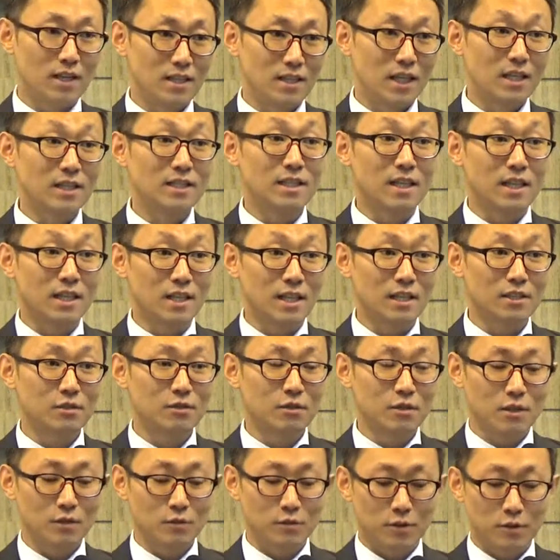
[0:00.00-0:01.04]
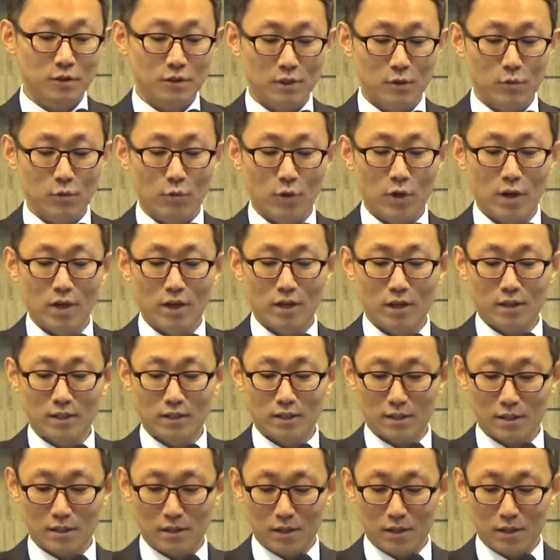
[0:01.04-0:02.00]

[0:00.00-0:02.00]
라는 얘기를 하시더라고요. 그 왜,